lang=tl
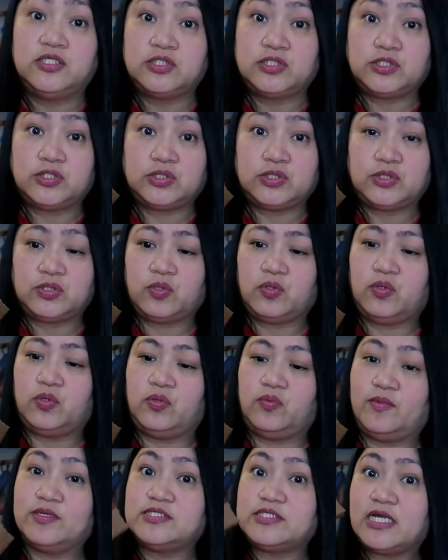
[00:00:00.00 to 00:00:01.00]

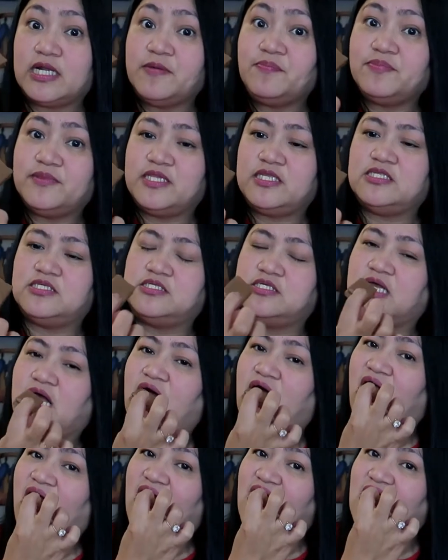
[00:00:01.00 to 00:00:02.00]
So, masarap din
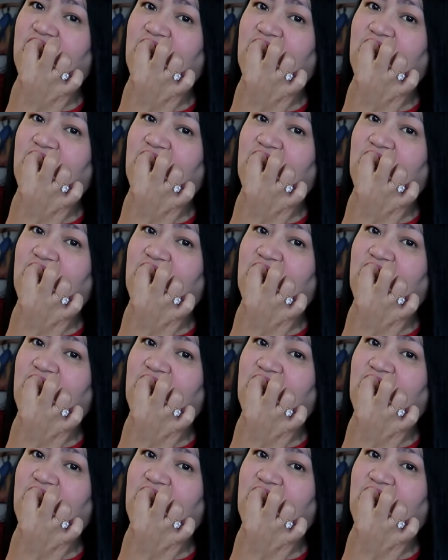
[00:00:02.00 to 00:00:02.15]
siya.